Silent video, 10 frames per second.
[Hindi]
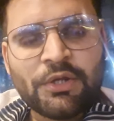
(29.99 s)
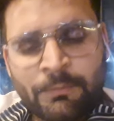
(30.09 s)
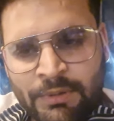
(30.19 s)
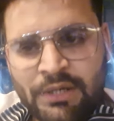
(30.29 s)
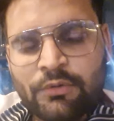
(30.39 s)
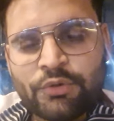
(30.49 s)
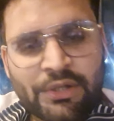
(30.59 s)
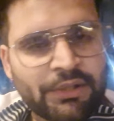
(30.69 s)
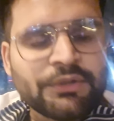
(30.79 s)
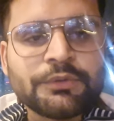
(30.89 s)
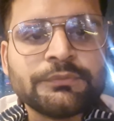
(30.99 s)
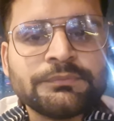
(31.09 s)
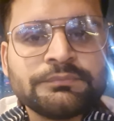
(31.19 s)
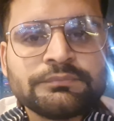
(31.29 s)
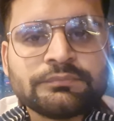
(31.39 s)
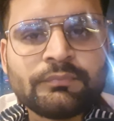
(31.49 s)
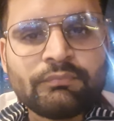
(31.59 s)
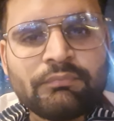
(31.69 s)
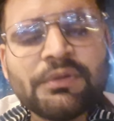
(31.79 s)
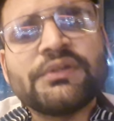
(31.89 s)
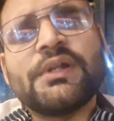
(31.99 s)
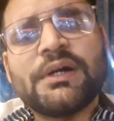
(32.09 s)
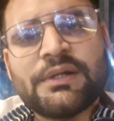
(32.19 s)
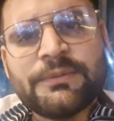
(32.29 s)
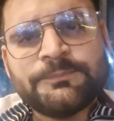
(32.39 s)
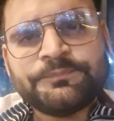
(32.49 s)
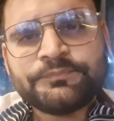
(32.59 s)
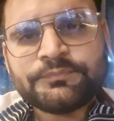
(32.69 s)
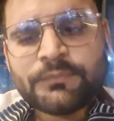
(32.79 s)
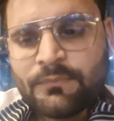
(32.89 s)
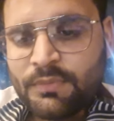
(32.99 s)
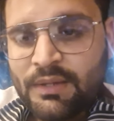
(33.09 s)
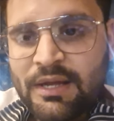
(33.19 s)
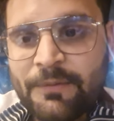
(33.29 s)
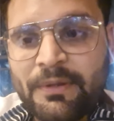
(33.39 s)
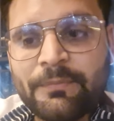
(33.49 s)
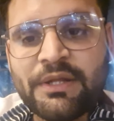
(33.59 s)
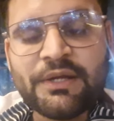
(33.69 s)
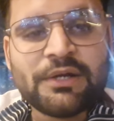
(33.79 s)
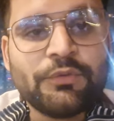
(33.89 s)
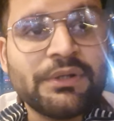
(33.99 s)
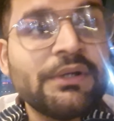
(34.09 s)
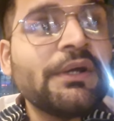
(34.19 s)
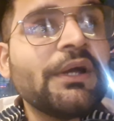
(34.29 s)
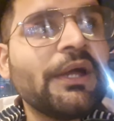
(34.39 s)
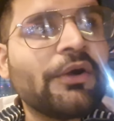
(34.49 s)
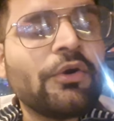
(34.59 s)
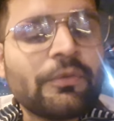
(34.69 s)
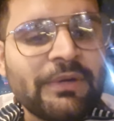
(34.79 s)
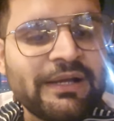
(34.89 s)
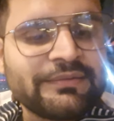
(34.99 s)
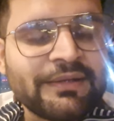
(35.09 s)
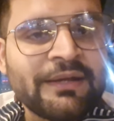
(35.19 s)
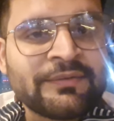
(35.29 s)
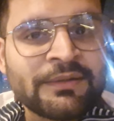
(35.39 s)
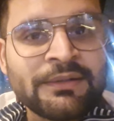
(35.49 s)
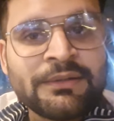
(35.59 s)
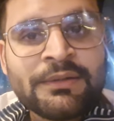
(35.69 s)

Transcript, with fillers: एक बार आओ ट्राई करो मज़ेदार है अभी हमने एक राउंड एक और मंगाया स्नैक्स का